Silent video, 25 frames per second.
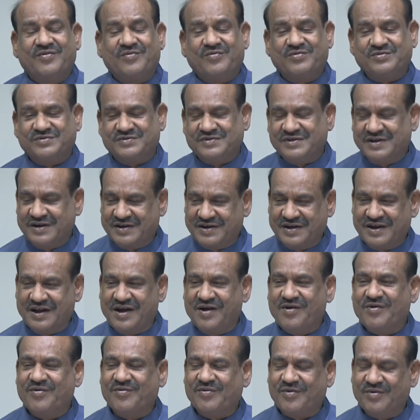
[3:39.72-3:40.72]
कुछ
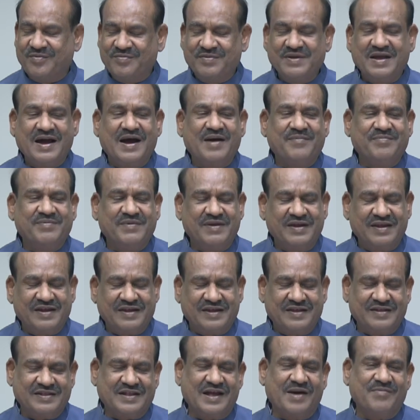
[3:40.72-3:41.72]
घटनाओं को भी आपने
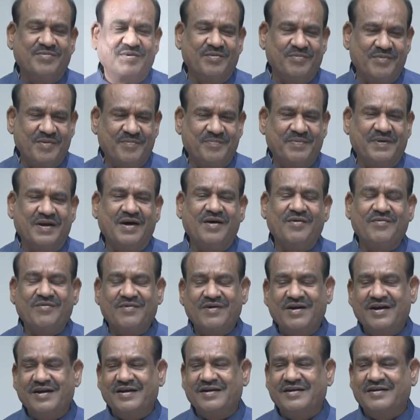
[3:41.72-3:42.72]
किताबों में पढ़ा
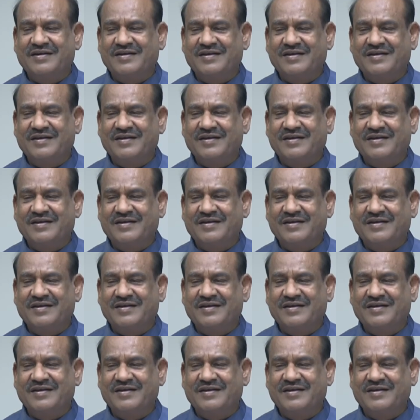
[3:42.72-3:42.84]
होगा